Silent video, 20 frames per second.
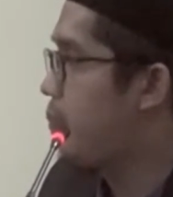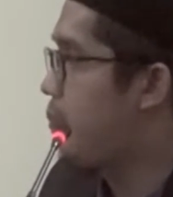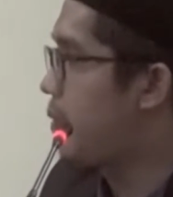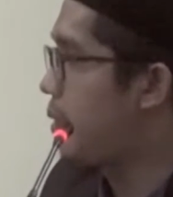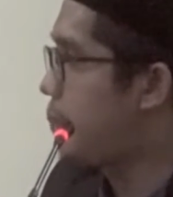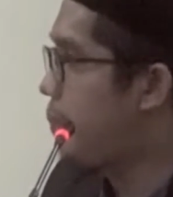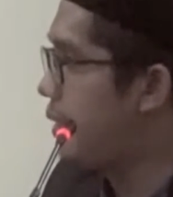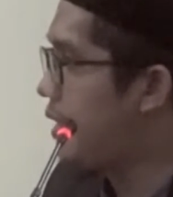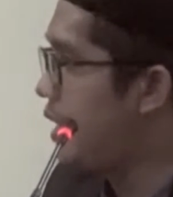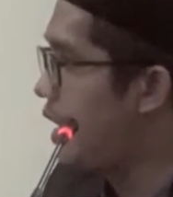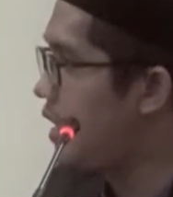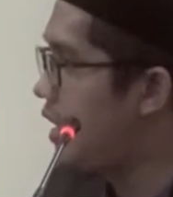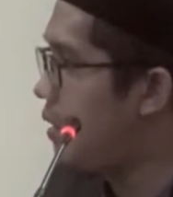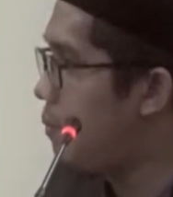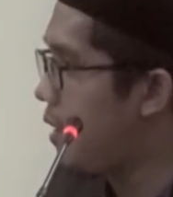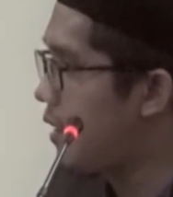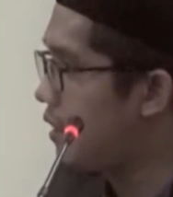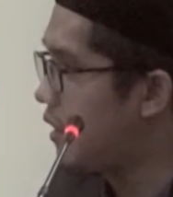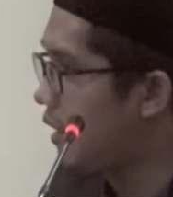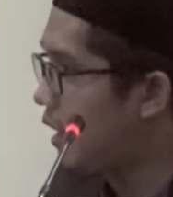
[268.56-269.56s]
Perpindahan
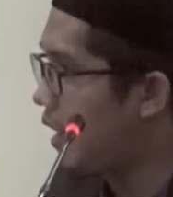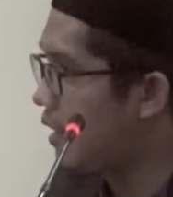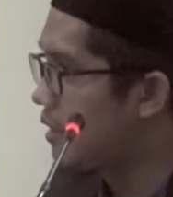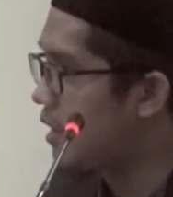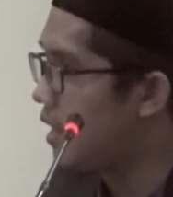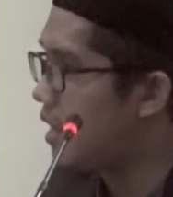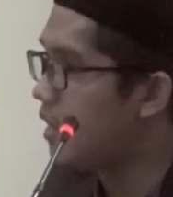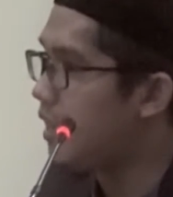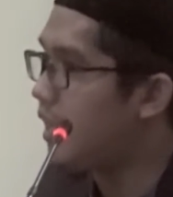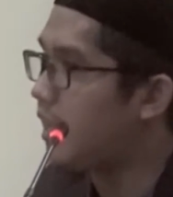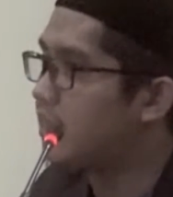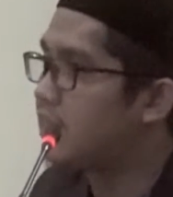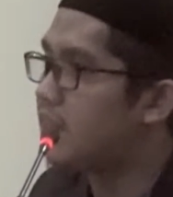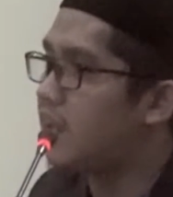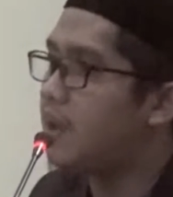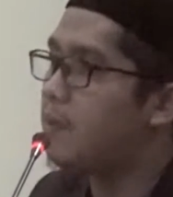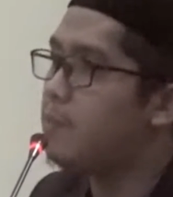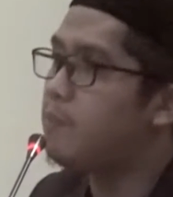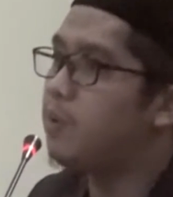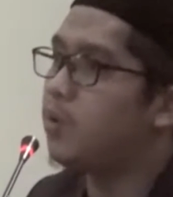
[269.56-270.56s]
dalam arti kata,
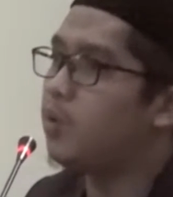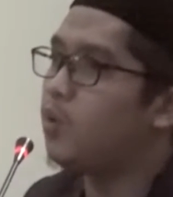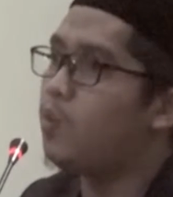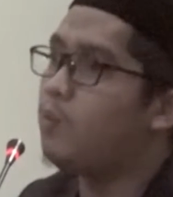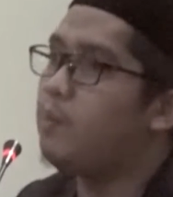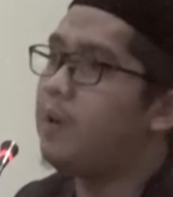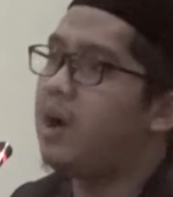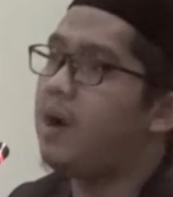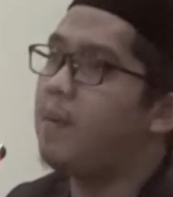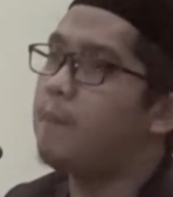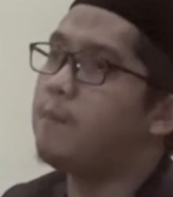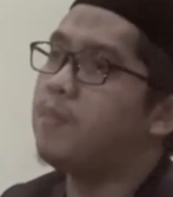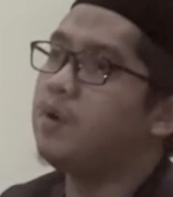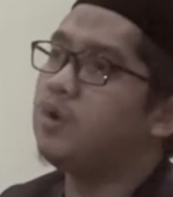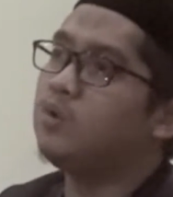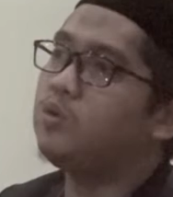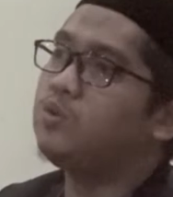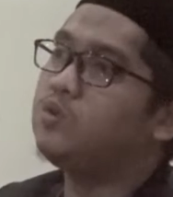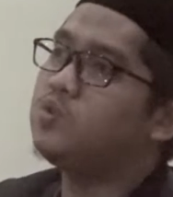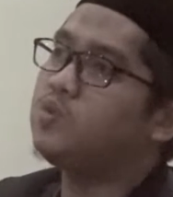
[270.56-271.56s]
kita berubah
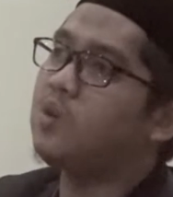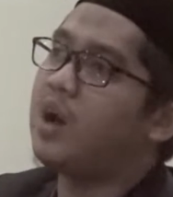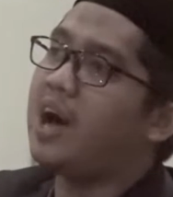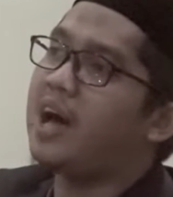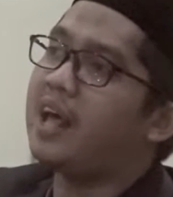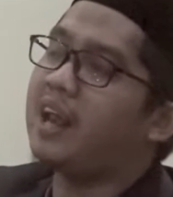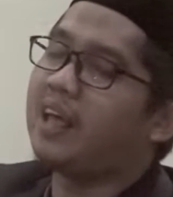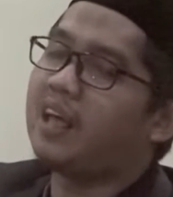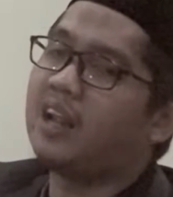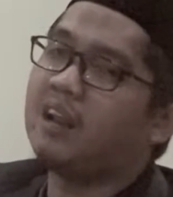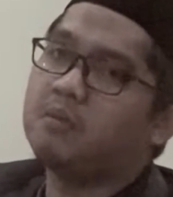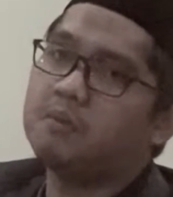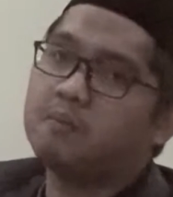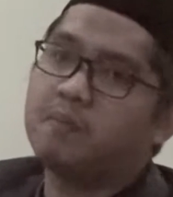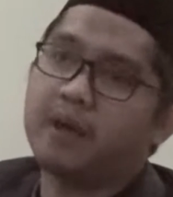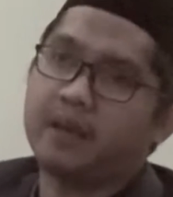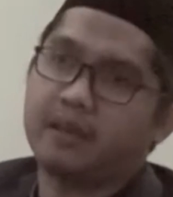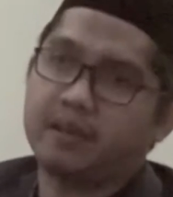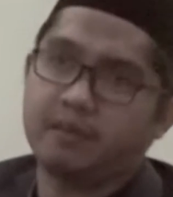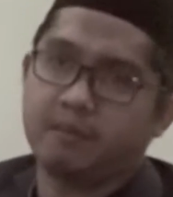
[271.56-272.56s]
menuju arah yang lebih
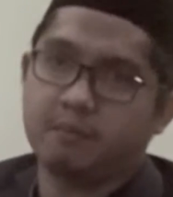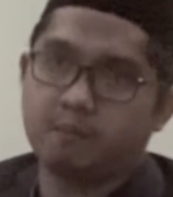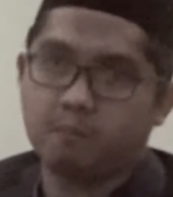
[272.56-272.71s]
baik.